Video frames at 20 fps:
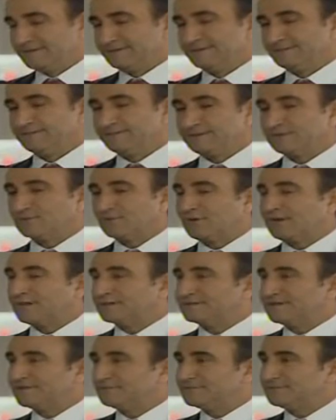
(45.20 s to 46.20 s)
E, bir
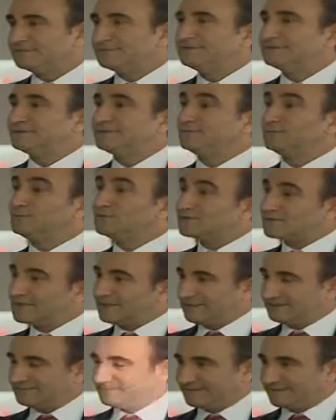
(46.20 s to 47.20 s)
muhatabı mülk
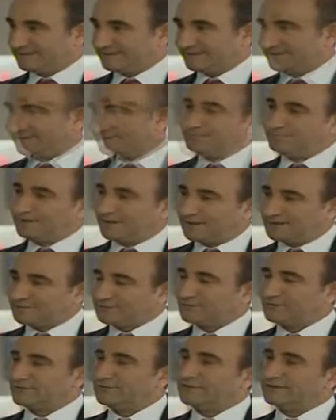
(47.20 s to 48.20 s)
sahipleri.
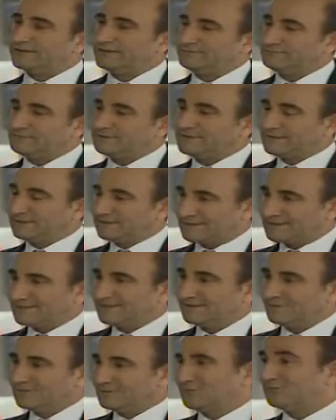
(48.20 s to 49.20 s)
Aktörlerden bir
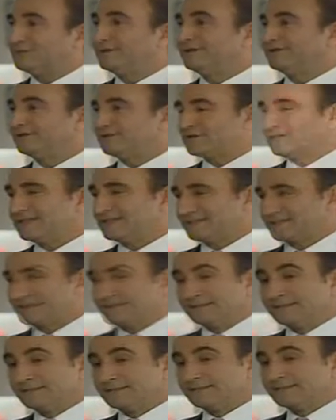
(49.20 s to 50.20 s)
tanesi yükleniciler.
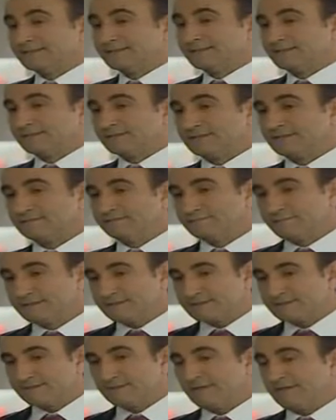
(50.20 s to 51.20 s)
E, işin
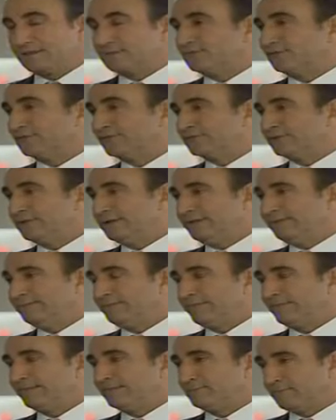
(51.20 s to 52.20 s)
bir aktörü de
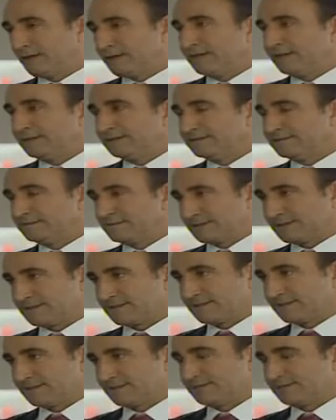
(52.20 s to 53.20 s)
bakanlığımız